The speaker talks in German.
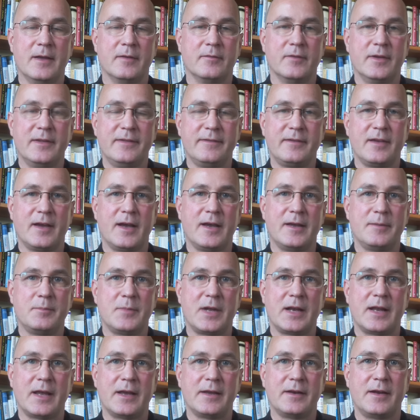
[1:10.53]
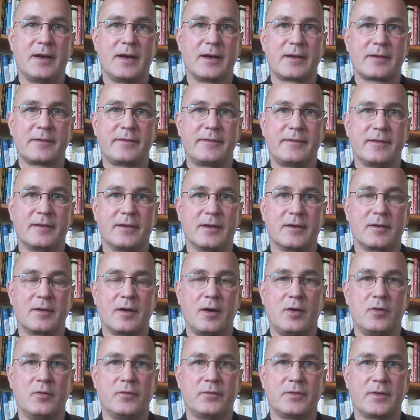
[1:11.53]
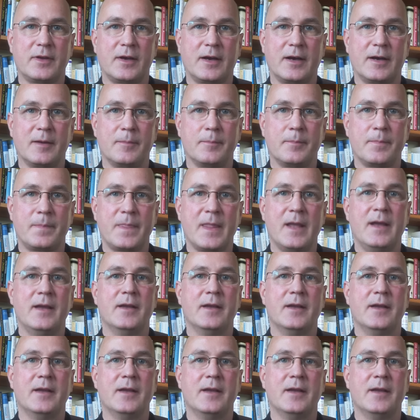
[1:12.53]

Wenn sie einmal eine Aktie gekauft haben,